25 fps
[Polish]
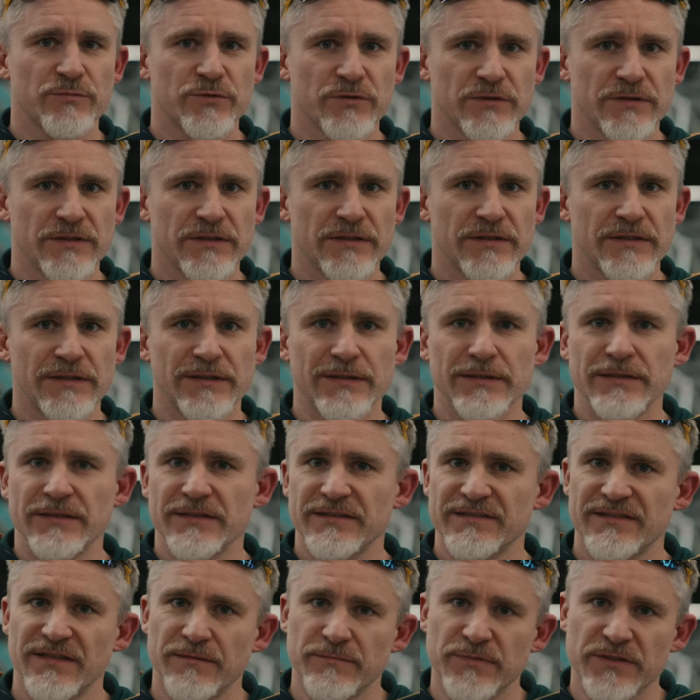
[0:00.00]
błotniki
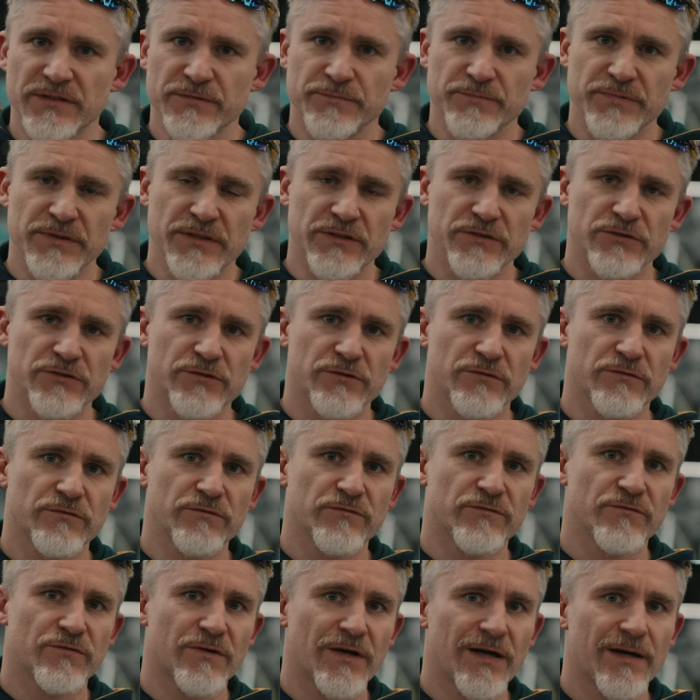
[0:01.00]
nie
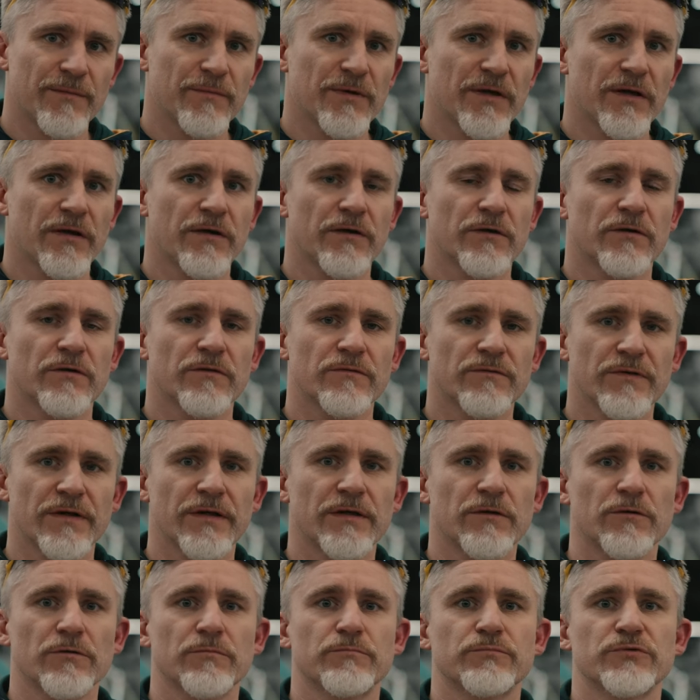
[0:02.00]
zabezpieczą Wam
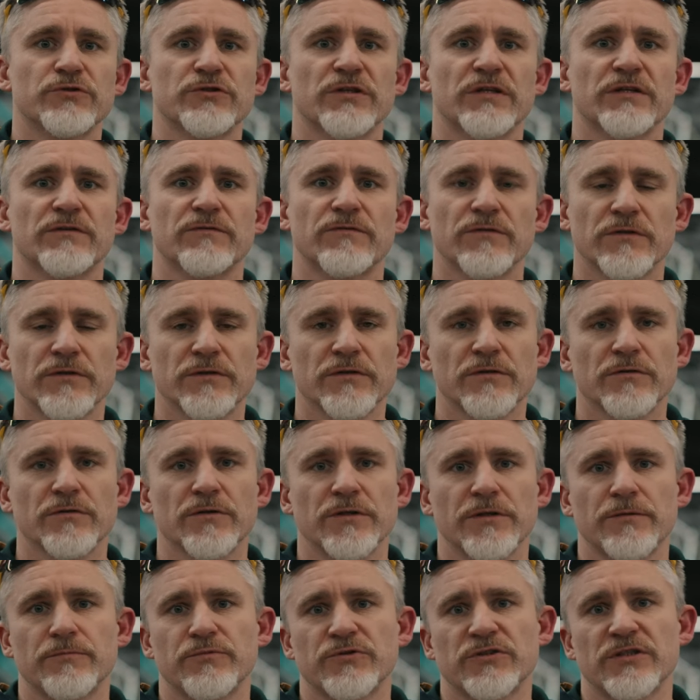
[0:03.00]
roweru przed wodą
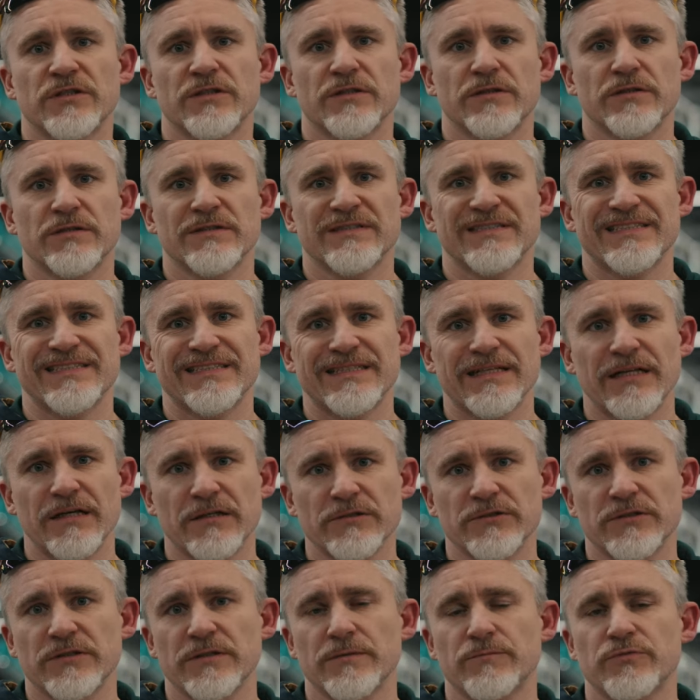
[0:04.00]
i przed
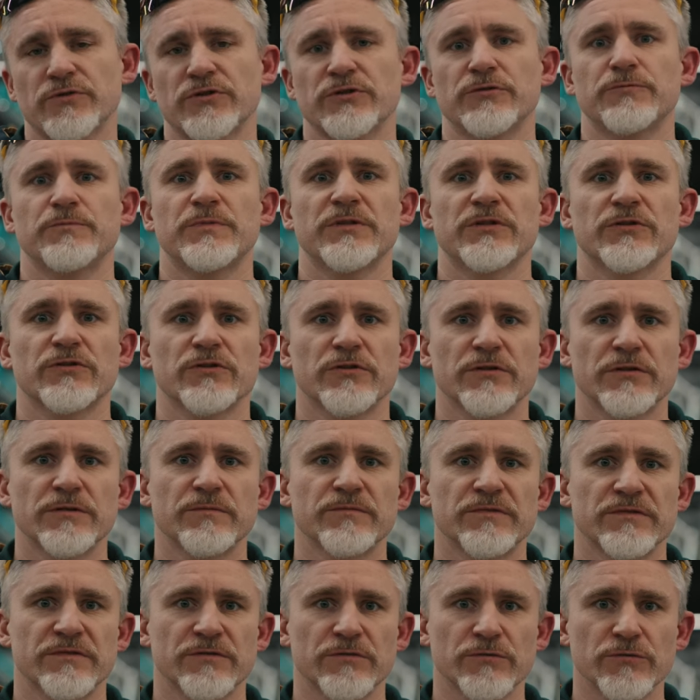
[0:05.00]
znacznie
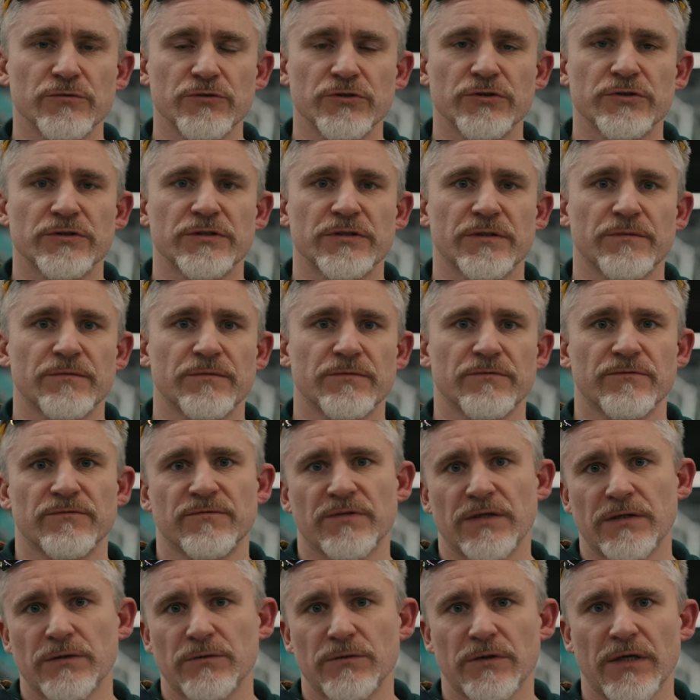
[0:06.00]
przyspieszonym zużyciem w
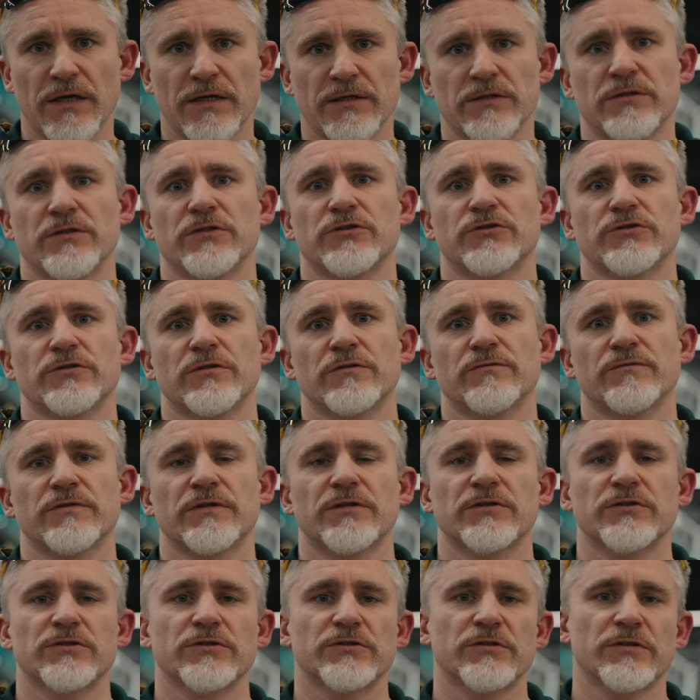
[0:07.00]
warunkach
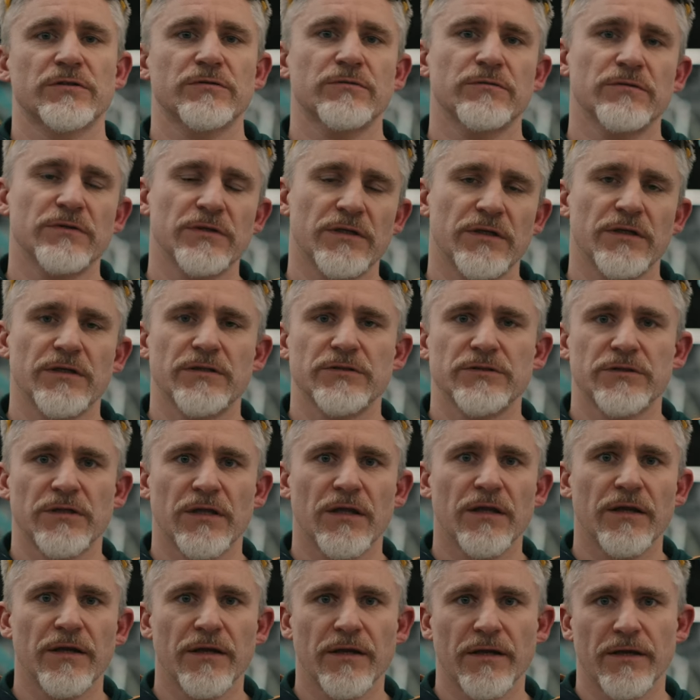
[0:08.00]
deszczowych, szczególnie
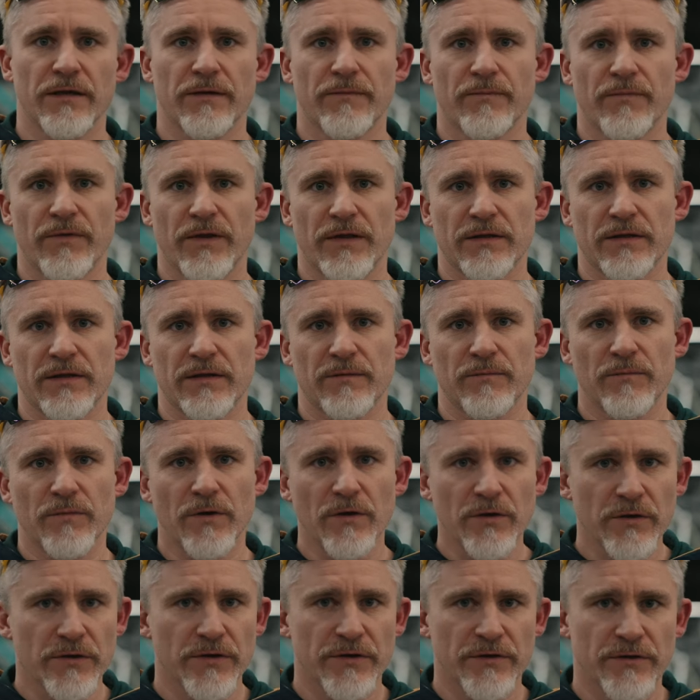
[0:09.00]
jeżeli na ten
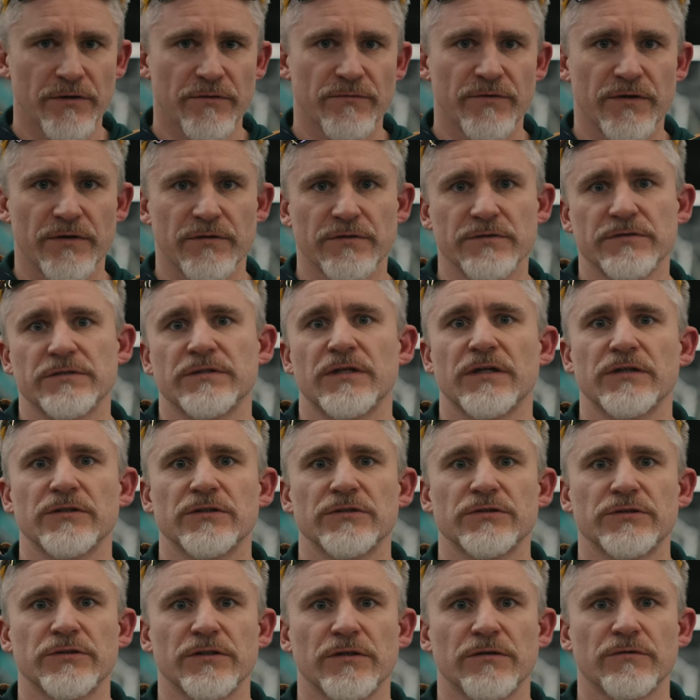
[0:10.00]
mokry rower
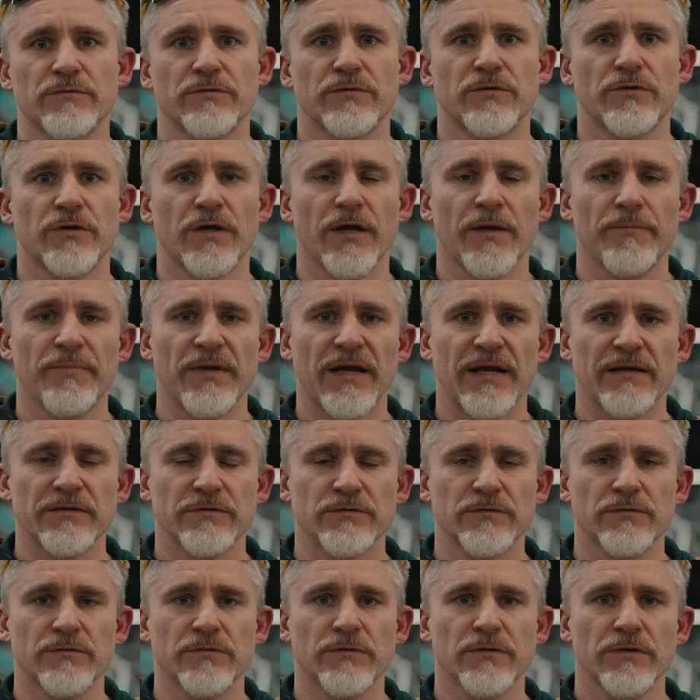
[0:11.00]
dostanie się trochę
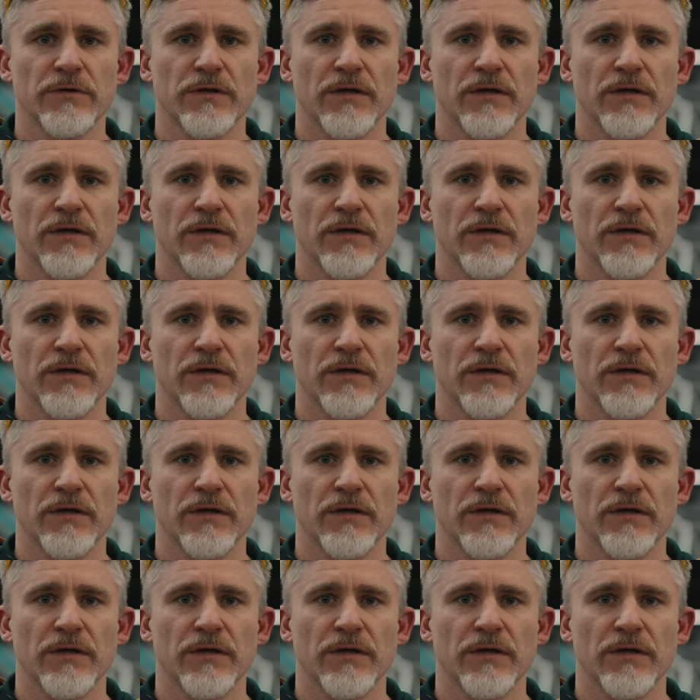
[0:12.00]
piasku.